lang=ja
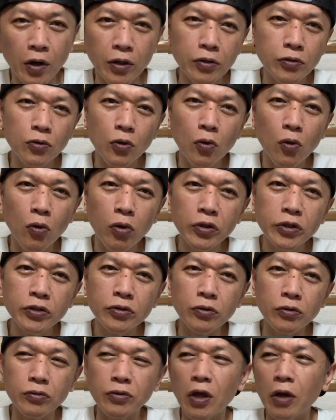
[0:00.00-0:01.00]
割と濃い
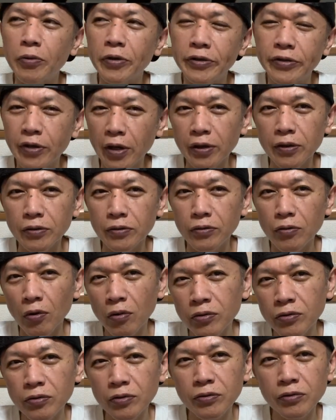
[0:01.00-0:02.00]
の食べたい、
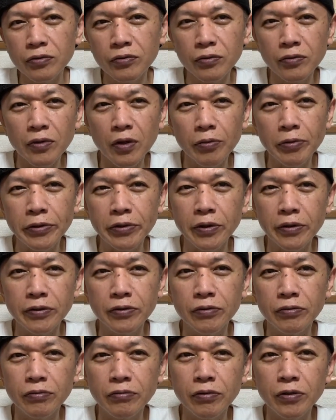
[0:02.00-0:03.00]
ドーンとくるの食べたいっ
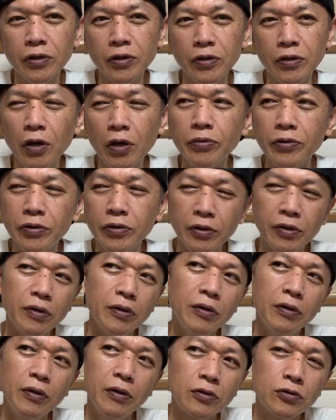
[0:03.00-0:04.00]
ていう時に食べ
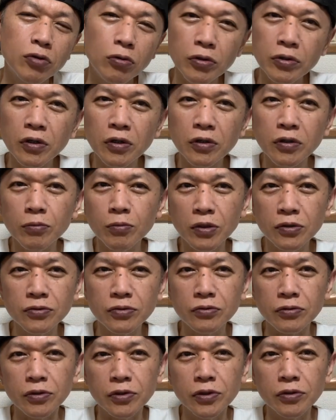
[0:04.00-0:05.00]
て、それなりに満
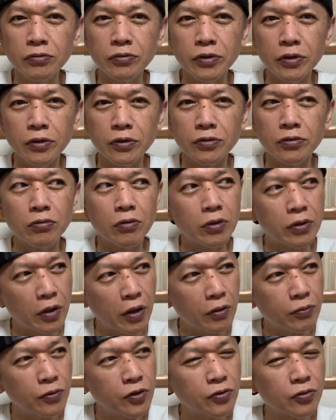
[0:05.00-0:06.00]
足できるんじゃないでしょうか
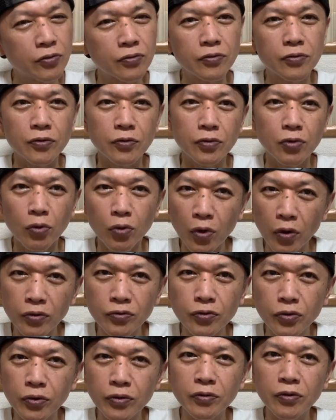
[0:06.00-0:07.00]
ね。味噌って
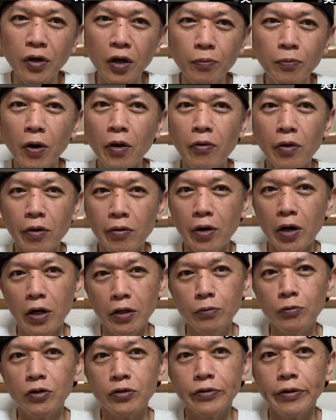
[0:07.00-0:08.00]
それぐらいパワーはあ
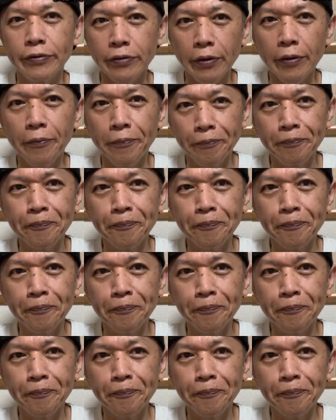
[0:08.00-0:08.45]
りましたね。